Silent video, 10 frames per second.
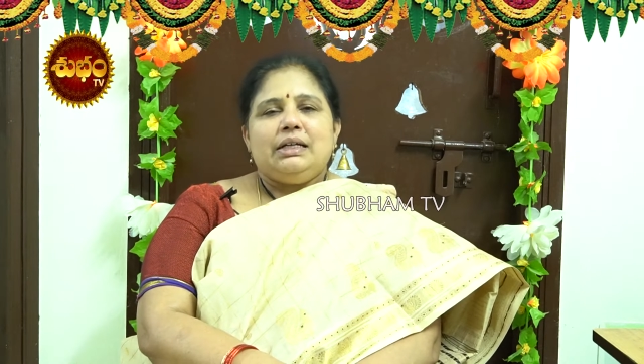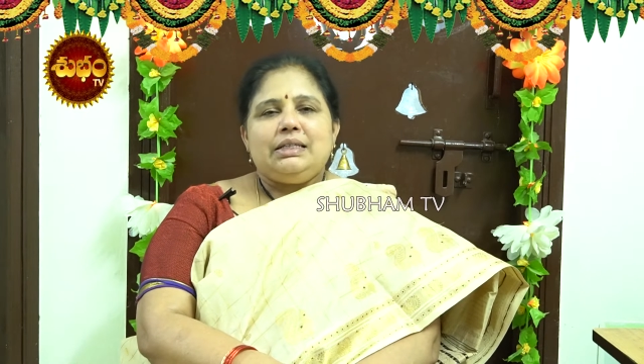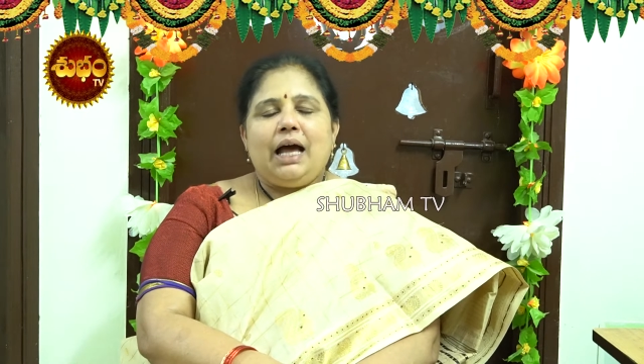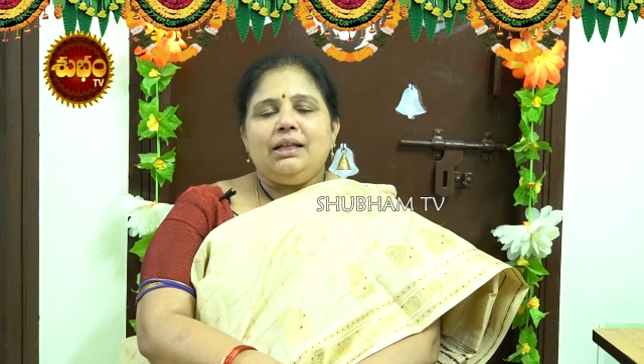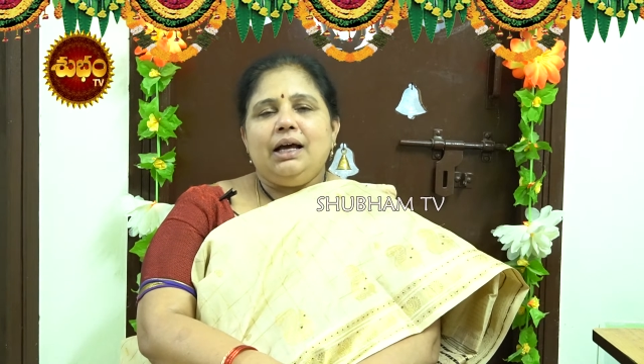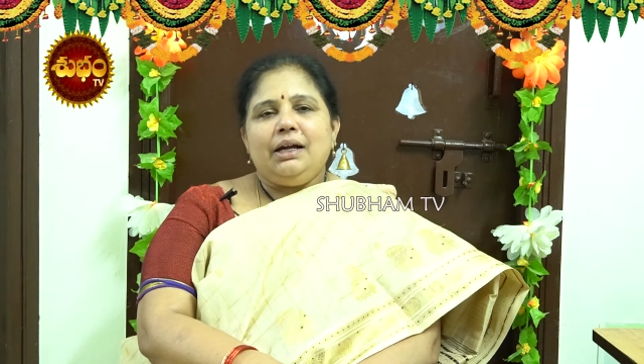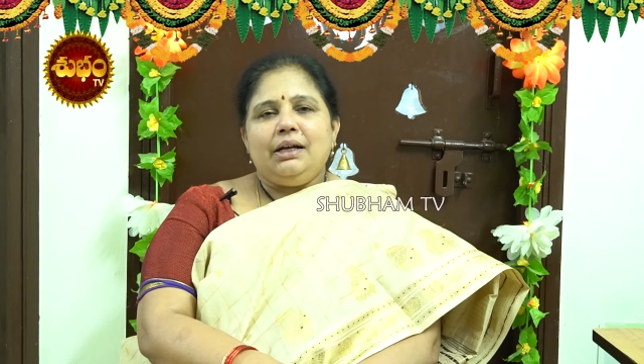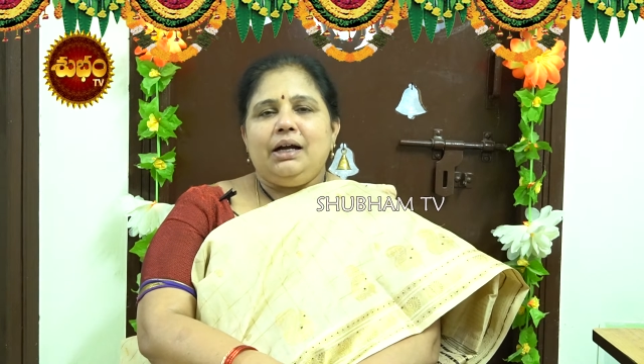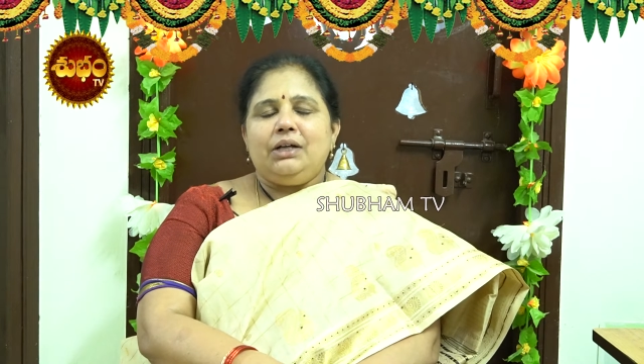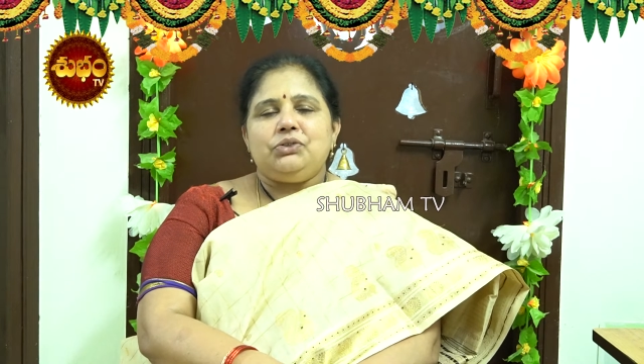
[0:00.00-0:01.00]

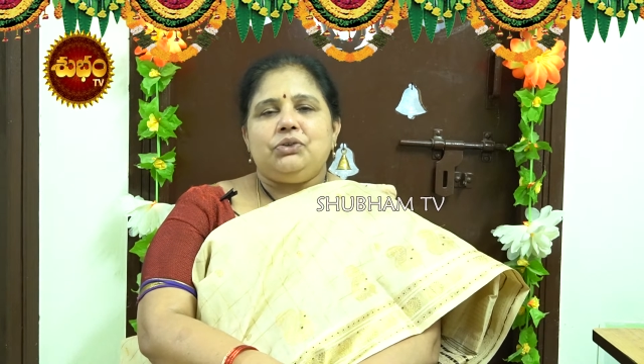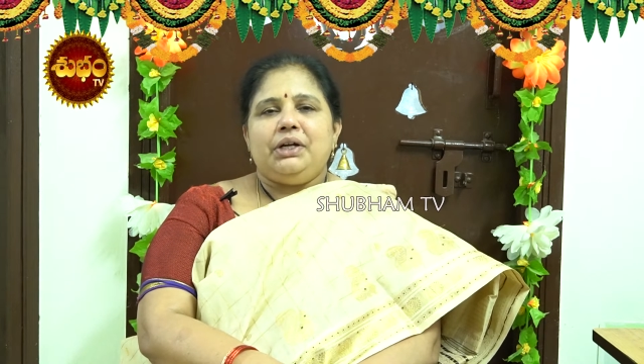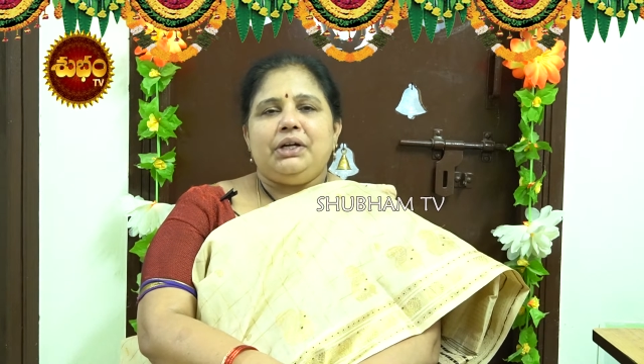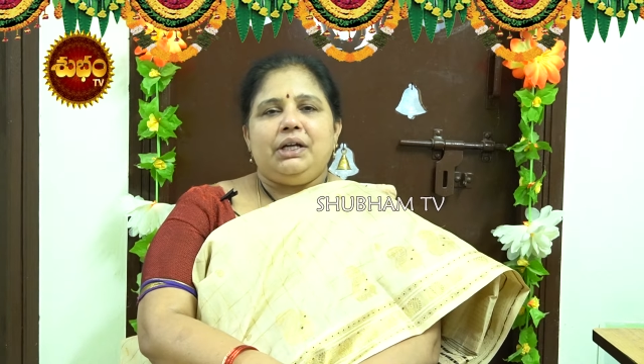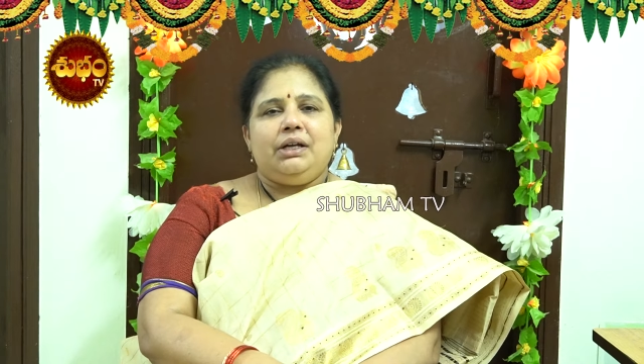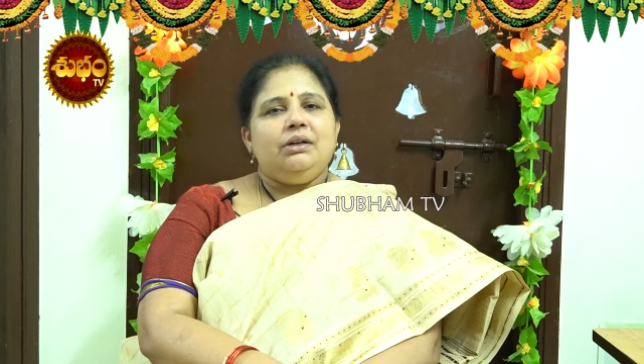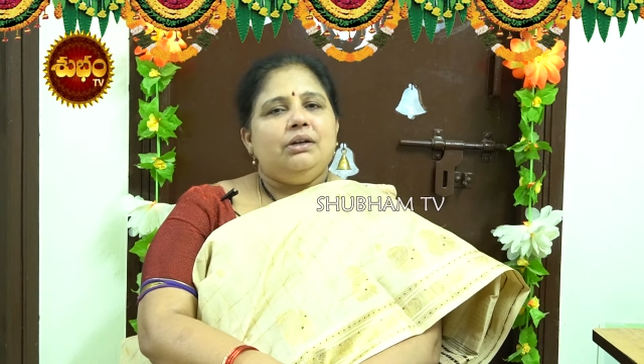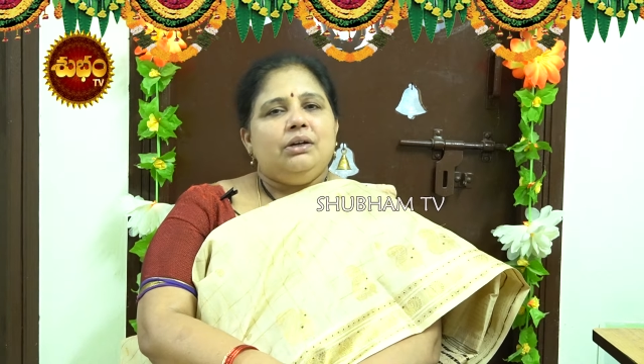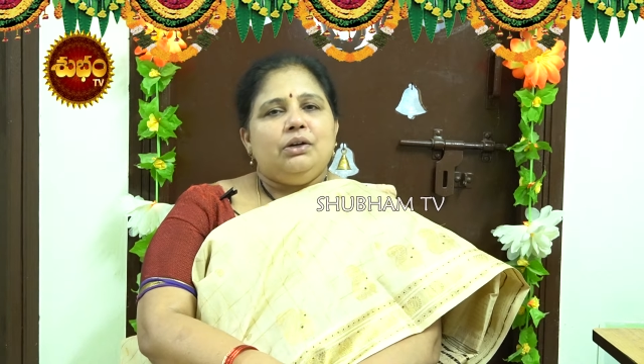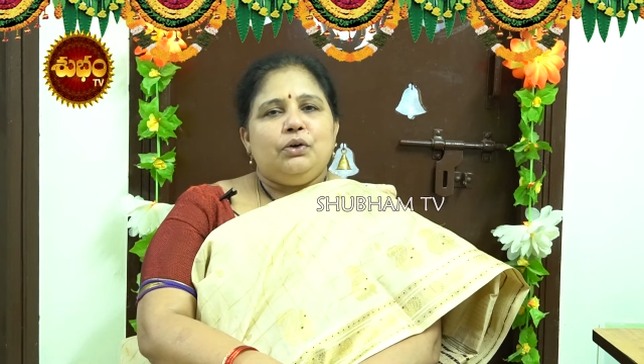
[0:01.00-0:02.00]
సాధారణంగా చూడండి
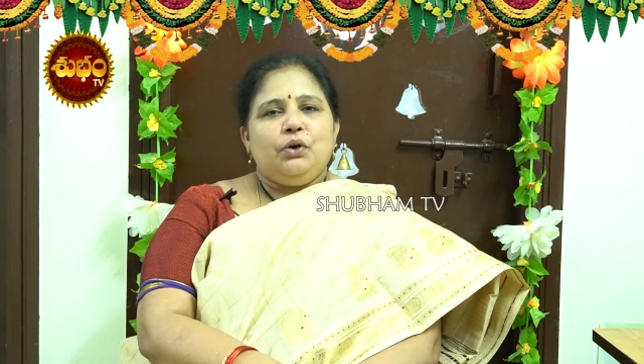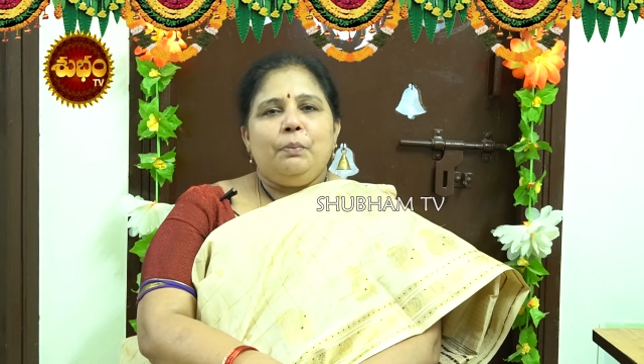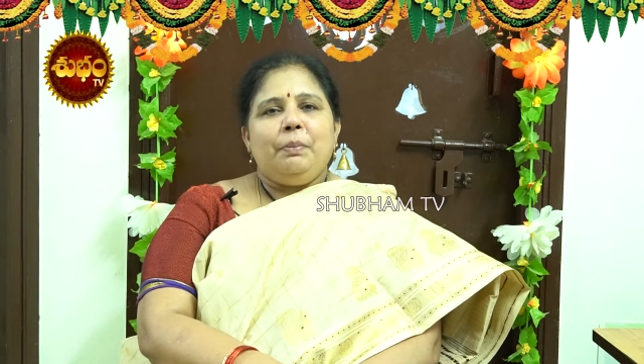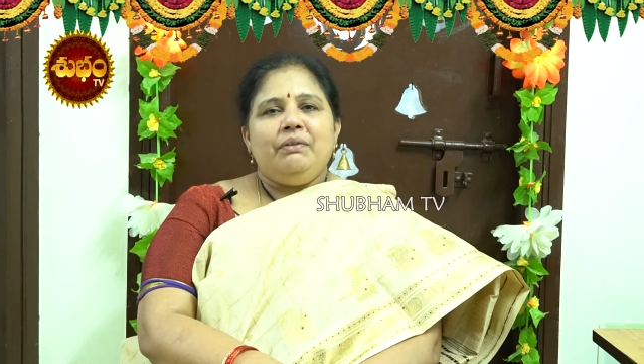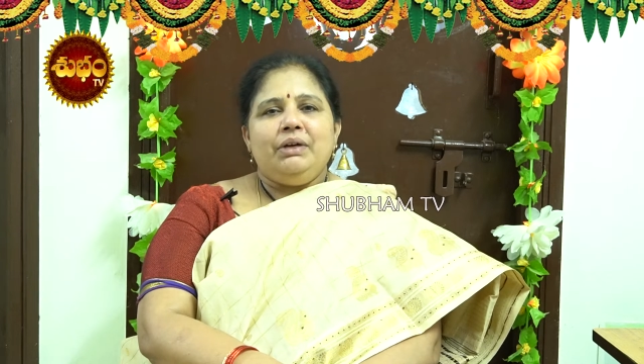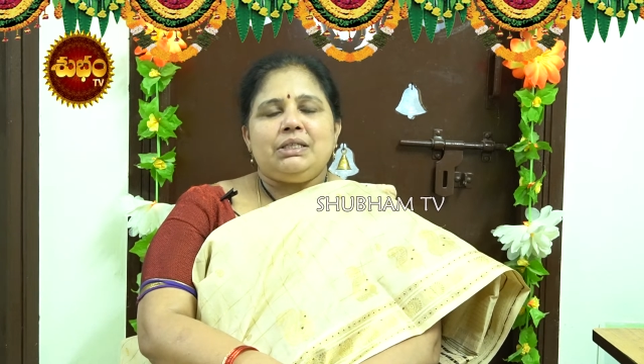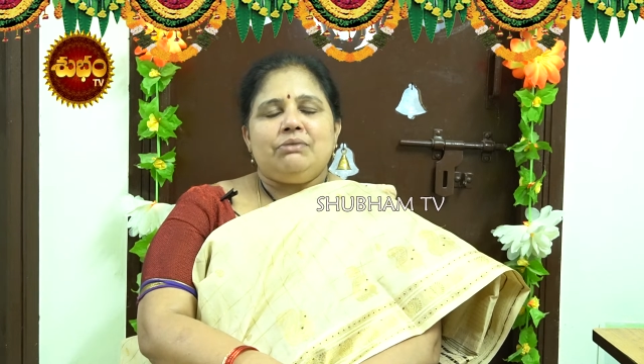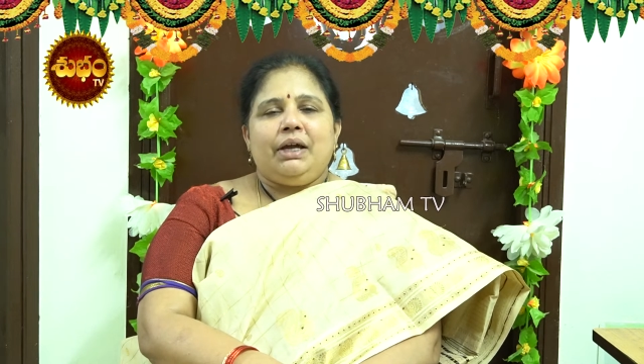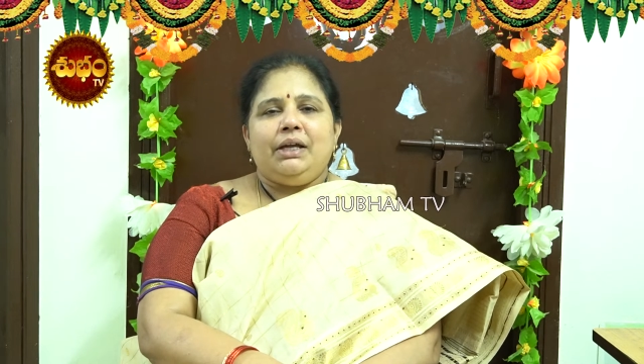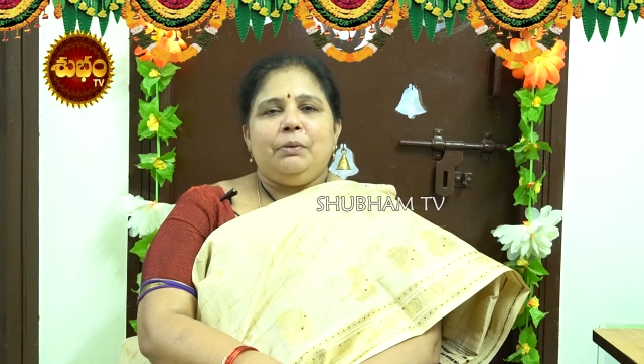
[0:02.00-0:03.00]

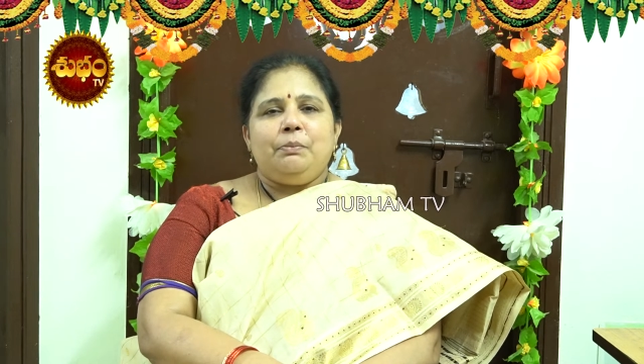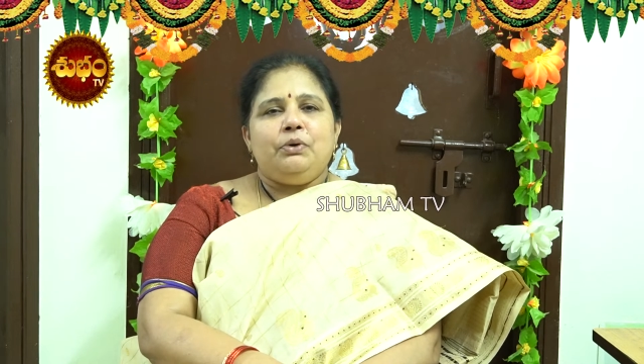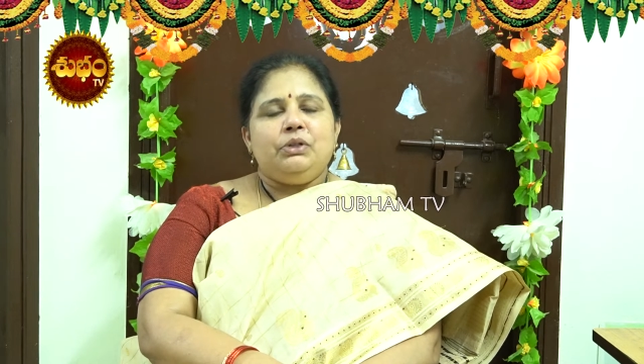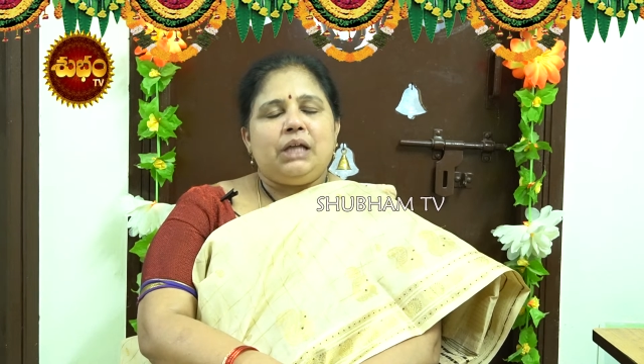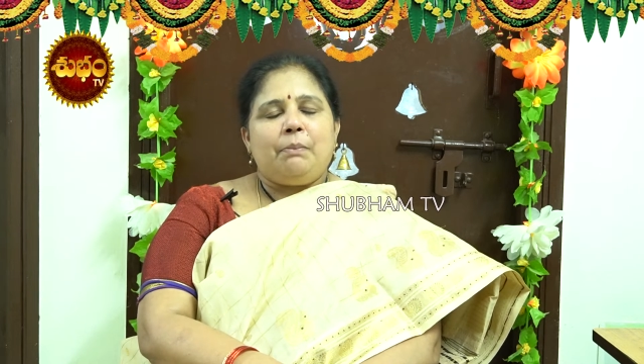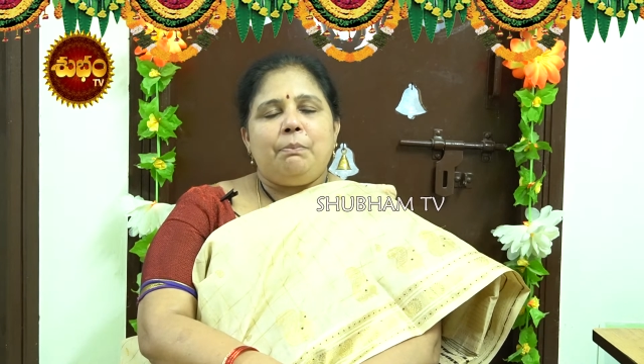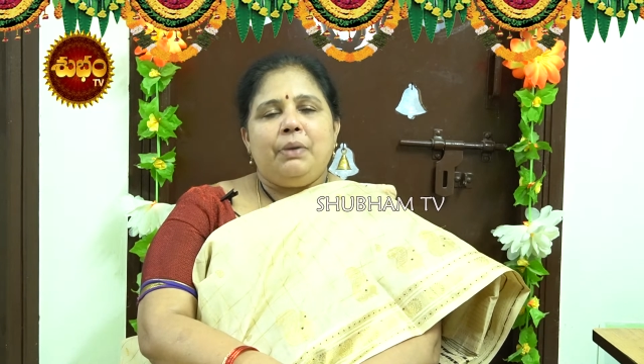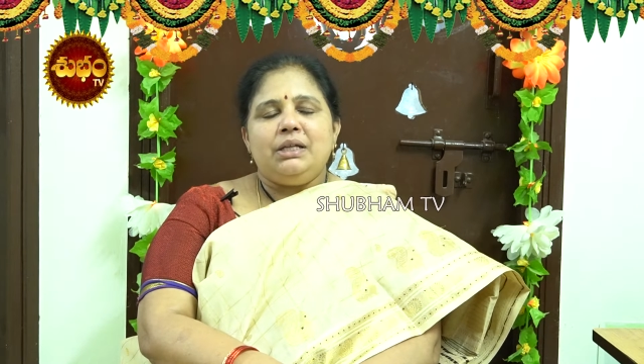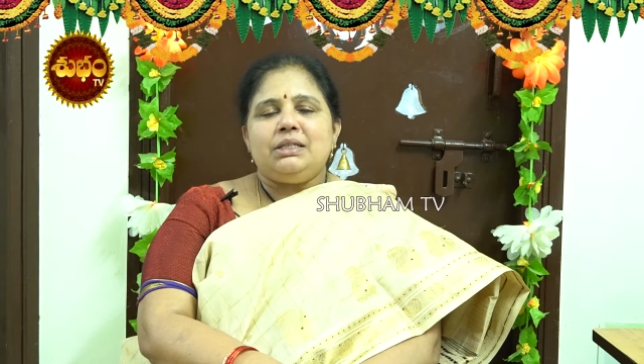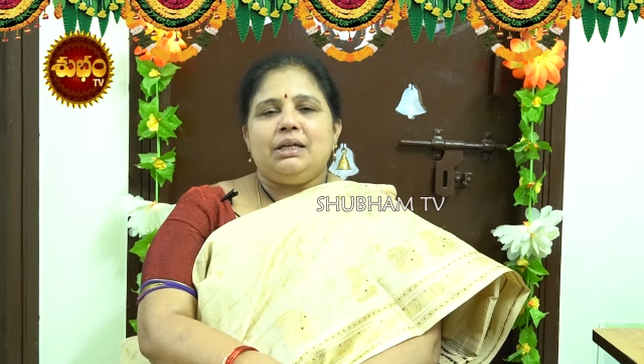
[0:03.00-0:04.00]
గృహప్రవేశం అయినప్పుడు
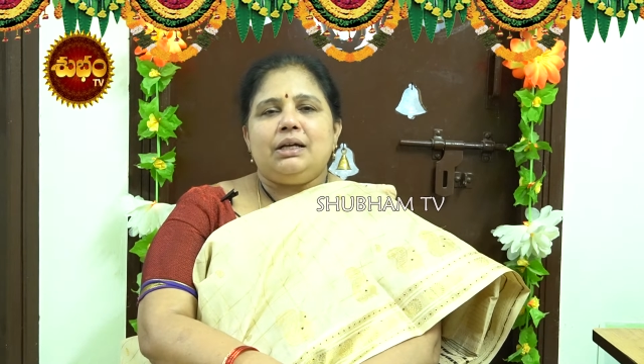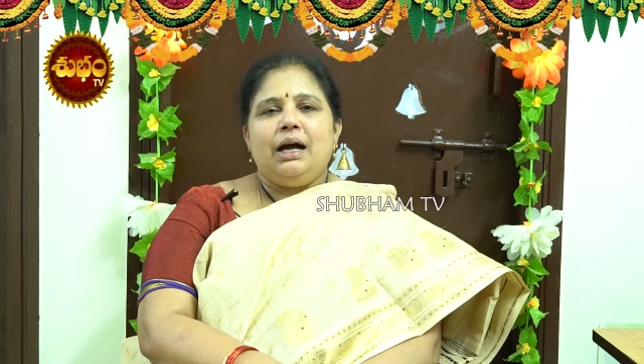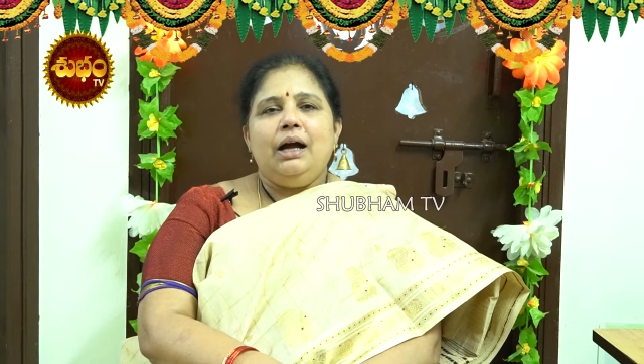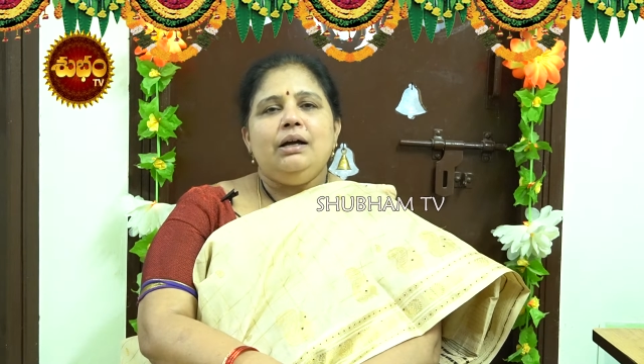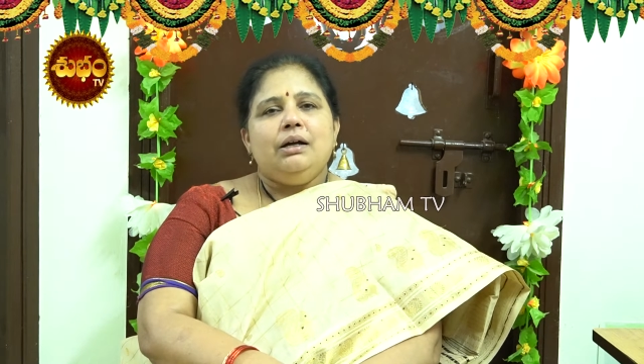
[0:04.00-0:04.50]
తప్పనిసరిగా